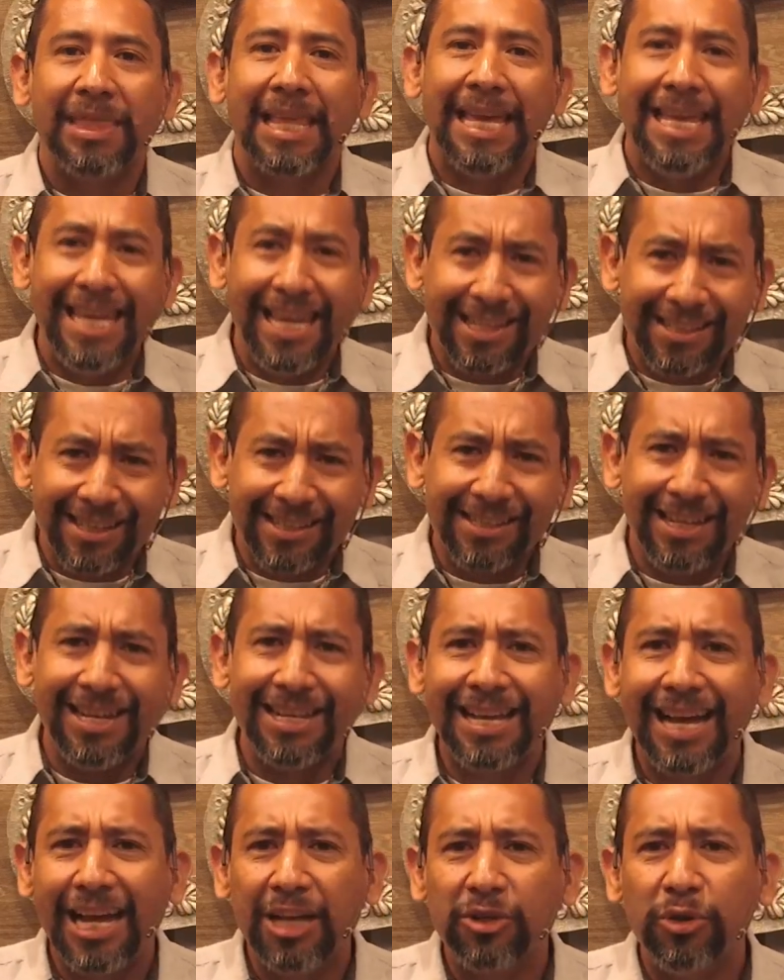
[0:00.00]
Y este es
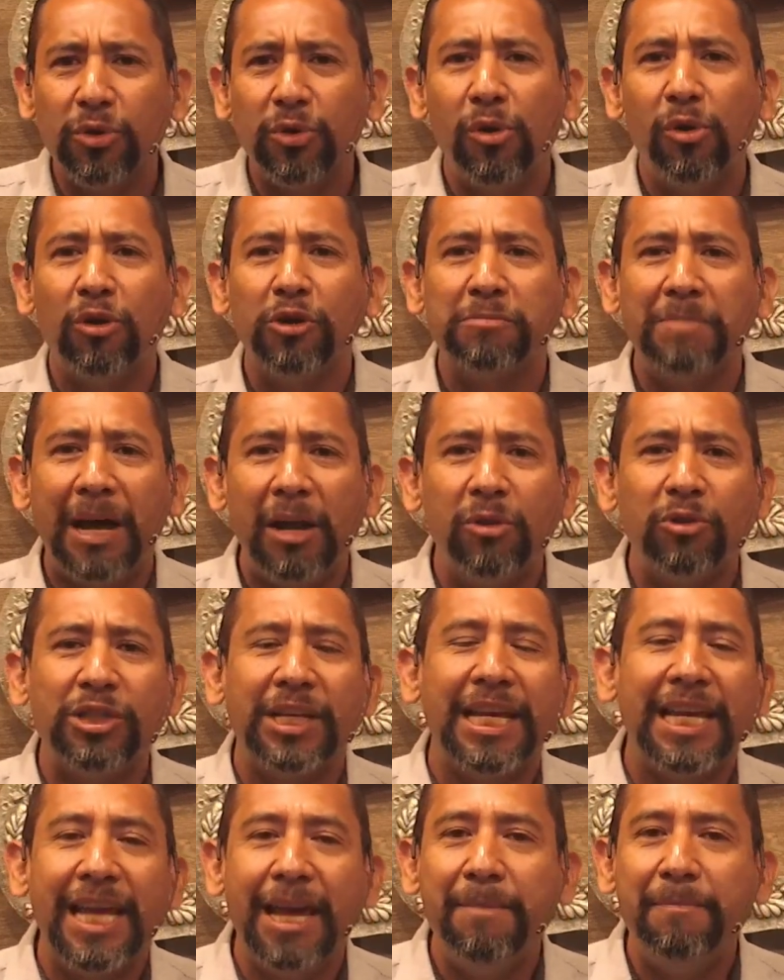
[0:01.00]
el caso con los malos
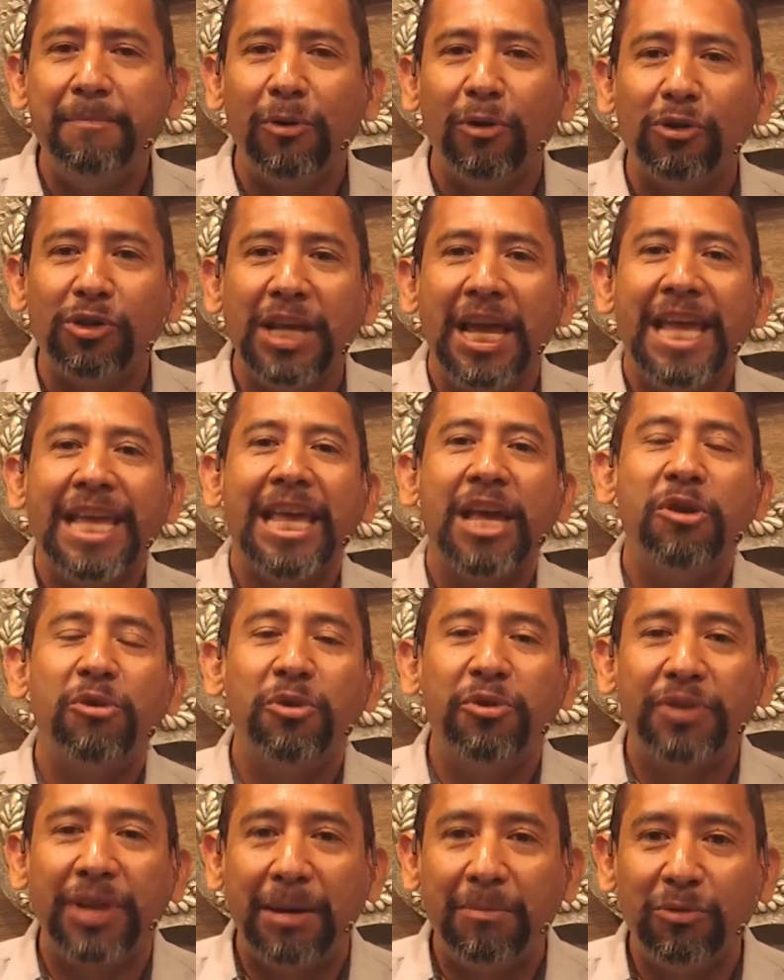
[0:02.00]
ejemplos que
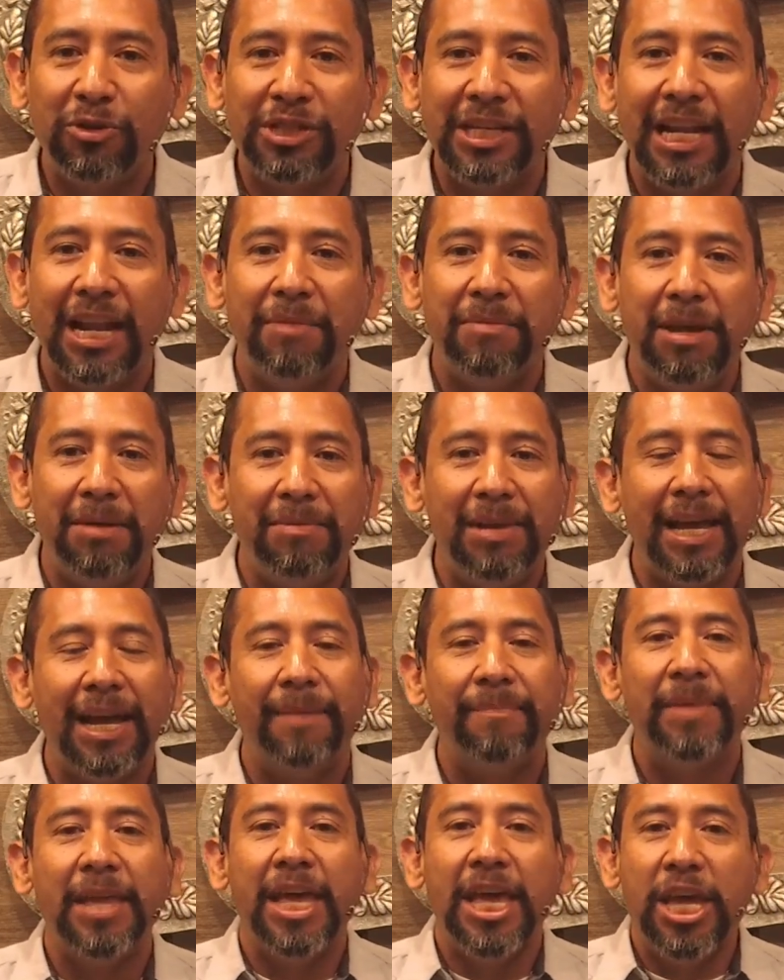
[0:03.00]
encontramos en la Biblia.